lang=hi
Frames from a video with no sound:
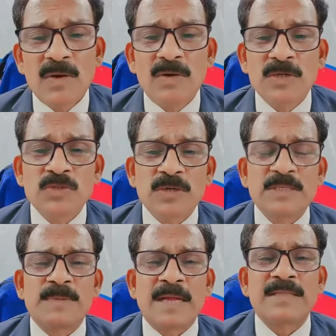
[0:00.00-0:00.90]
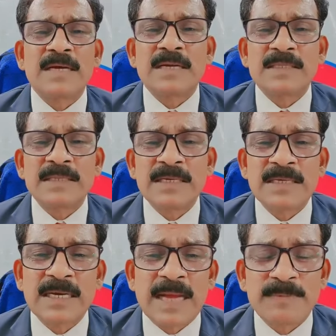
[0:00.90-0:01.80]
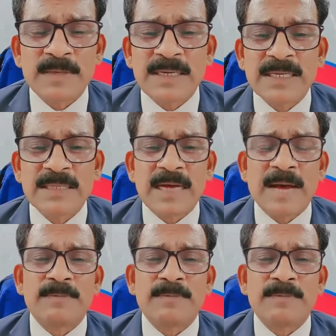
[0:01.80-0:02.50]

और ईश्वर से प्रार्थना करते हैं कि अगर आपके नियत